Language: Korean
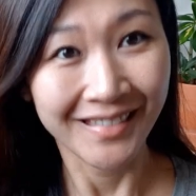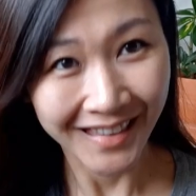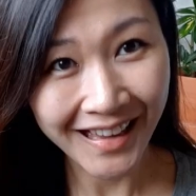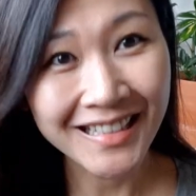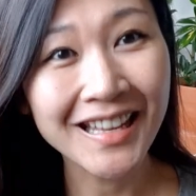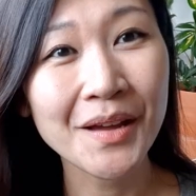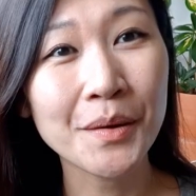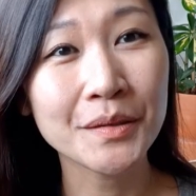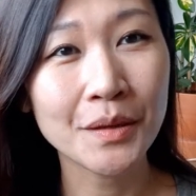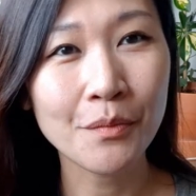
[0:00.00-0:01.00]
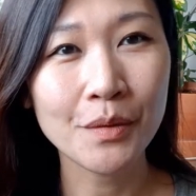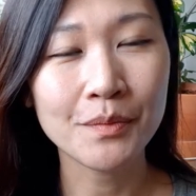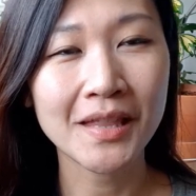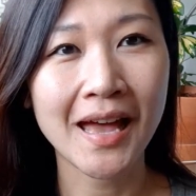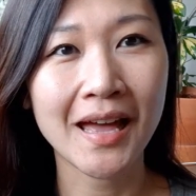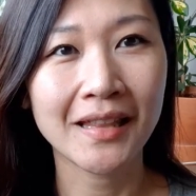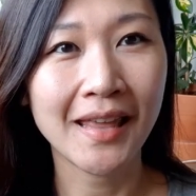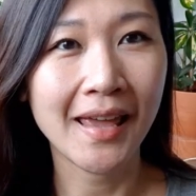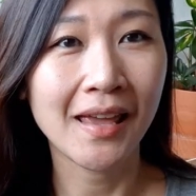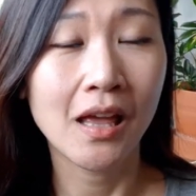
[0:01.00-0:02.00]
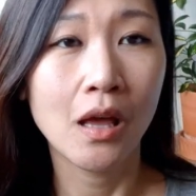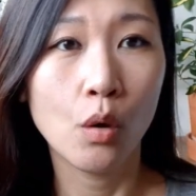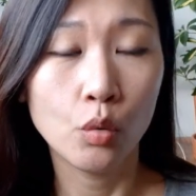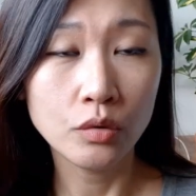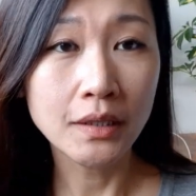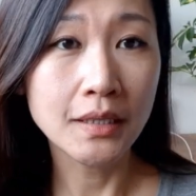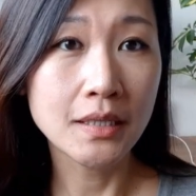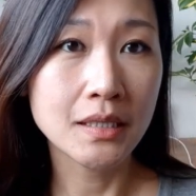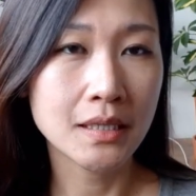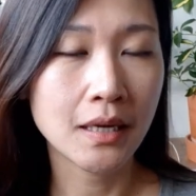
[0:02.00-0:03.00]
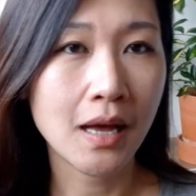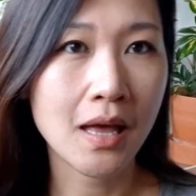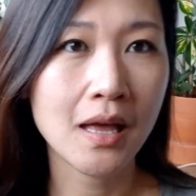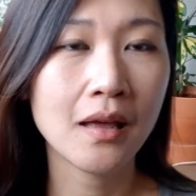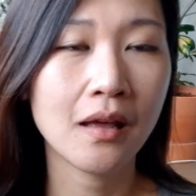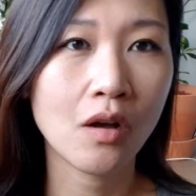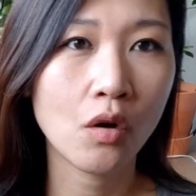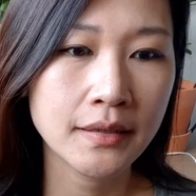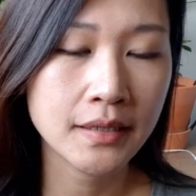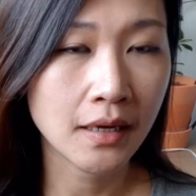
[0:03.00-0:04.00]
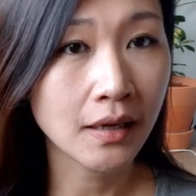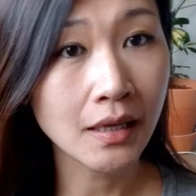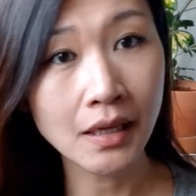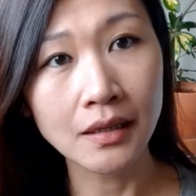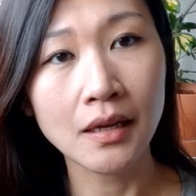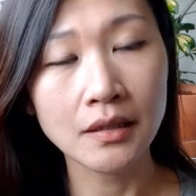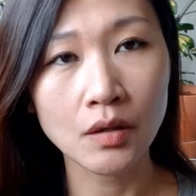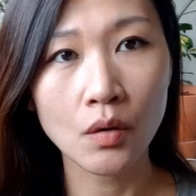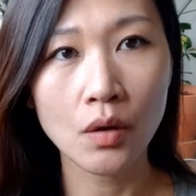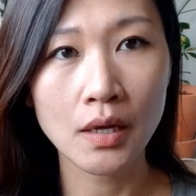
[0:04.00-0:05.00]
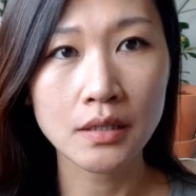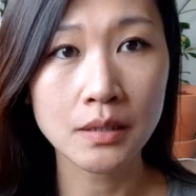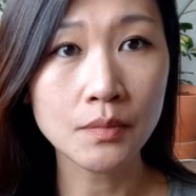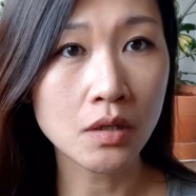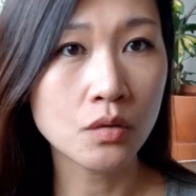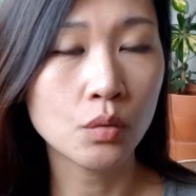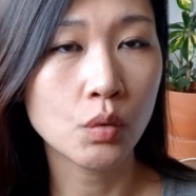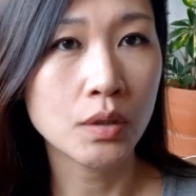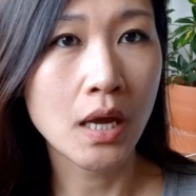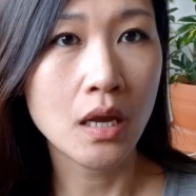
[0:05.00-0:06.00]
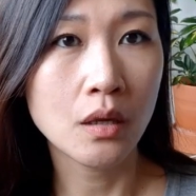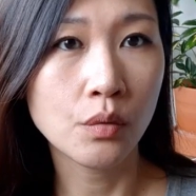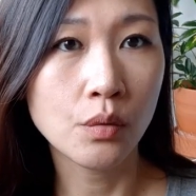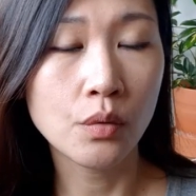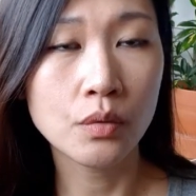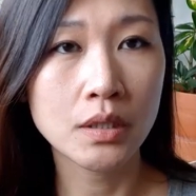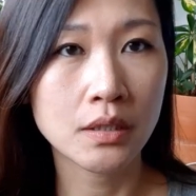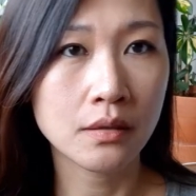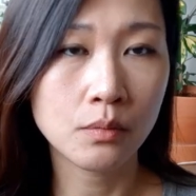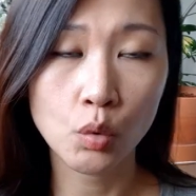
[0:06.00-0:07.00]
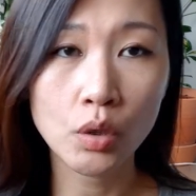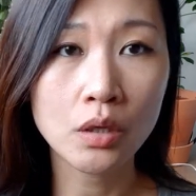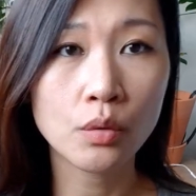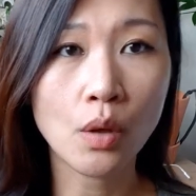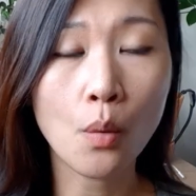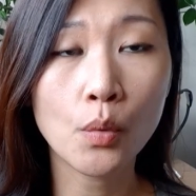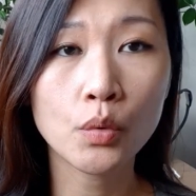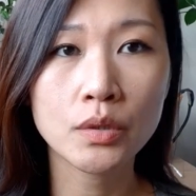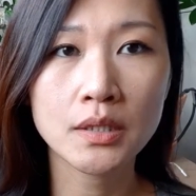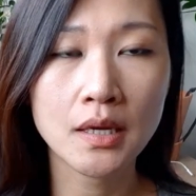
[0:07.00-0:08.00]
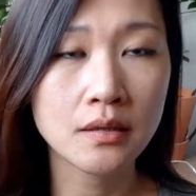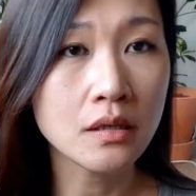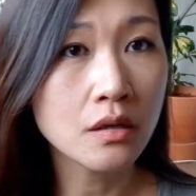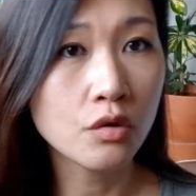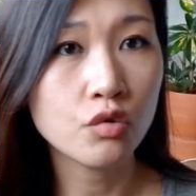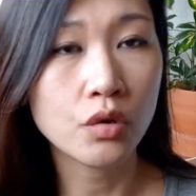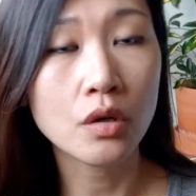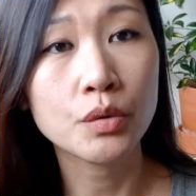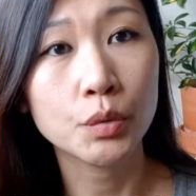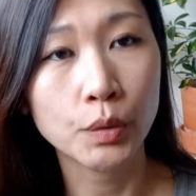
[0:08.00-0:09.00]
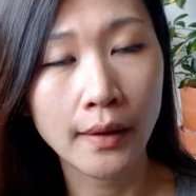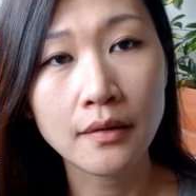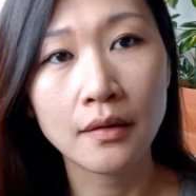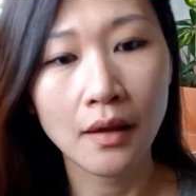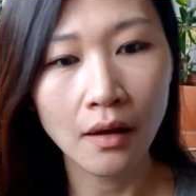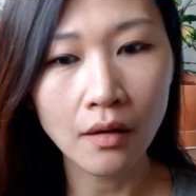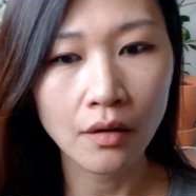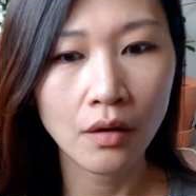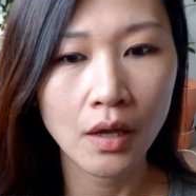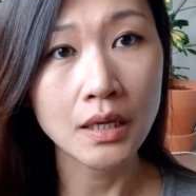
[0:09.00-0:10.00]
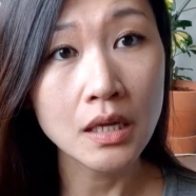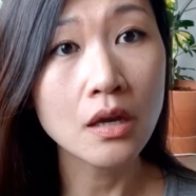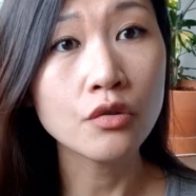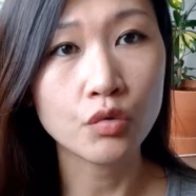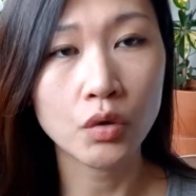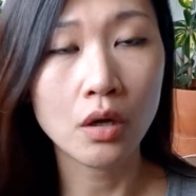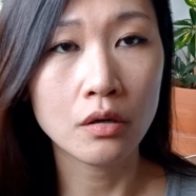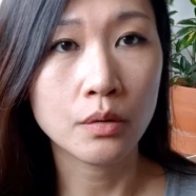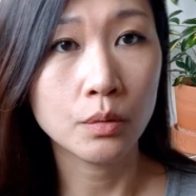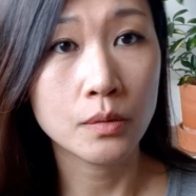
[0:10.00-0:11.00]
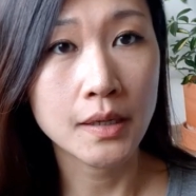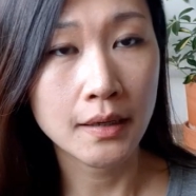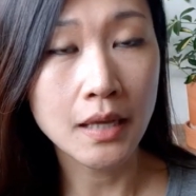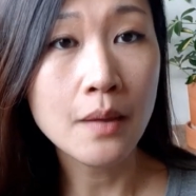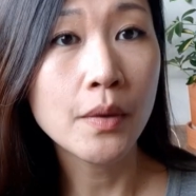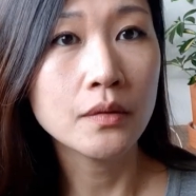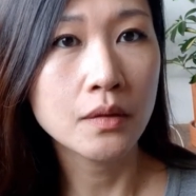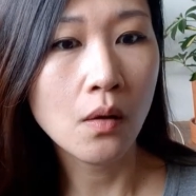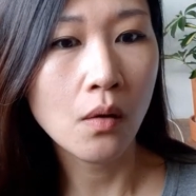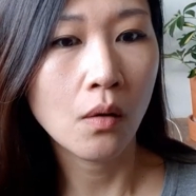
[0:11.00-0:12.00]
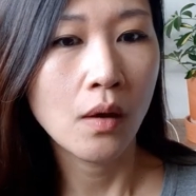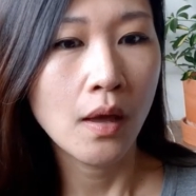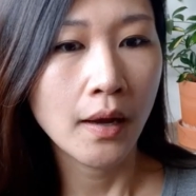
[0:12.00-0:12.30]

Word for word: 안녕하세요 선마입니다 네 오늘은 제가 어, 제가 캐나다에서 한 10년 정도 살고 지금 독일로 넘어온 지 한 1년 6개월 정도 됐는데요 1년 6개월 정도 제가 살면서